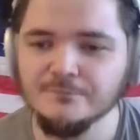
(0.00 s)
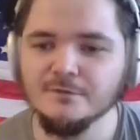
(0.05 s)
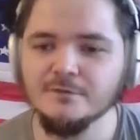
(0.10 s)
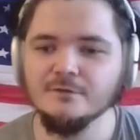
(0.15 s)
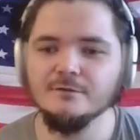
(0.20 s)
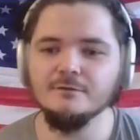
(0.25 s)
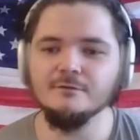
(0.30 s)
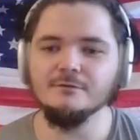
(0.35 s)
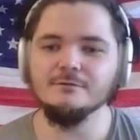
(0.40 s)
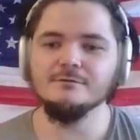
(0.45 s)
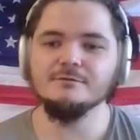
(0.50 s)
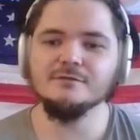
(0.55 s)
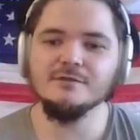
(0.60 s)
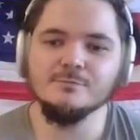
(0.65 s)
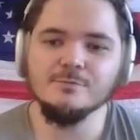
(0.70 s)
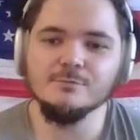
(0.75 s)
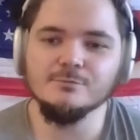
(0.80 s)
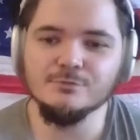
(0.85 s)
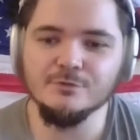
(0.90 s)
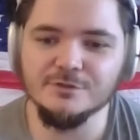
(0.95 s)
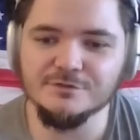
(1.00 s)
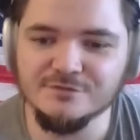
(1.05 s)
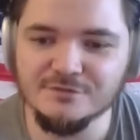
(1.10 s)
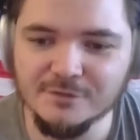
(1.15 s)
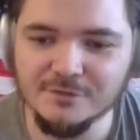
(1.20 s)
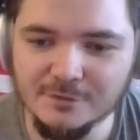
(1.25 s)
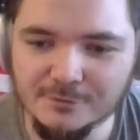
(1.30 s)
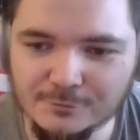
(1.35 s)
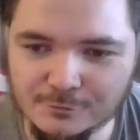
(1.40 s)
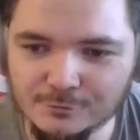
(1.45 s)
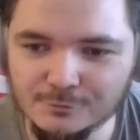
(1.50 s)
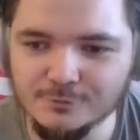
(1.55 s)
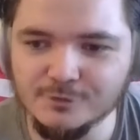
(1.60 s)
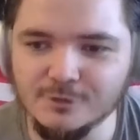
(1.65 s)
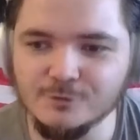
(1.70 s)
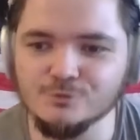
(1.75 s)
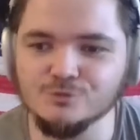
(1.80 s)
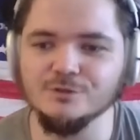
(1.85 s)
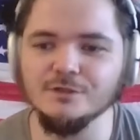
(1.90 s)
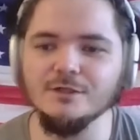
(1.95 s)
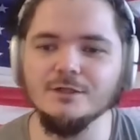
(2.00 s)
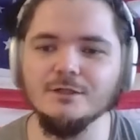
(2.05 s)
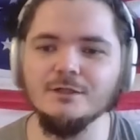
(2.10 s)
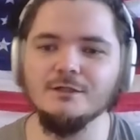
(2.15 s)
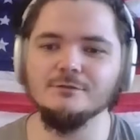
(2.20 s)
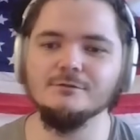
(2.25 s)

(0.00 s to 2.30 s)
А, та популяция, которая туда ушла,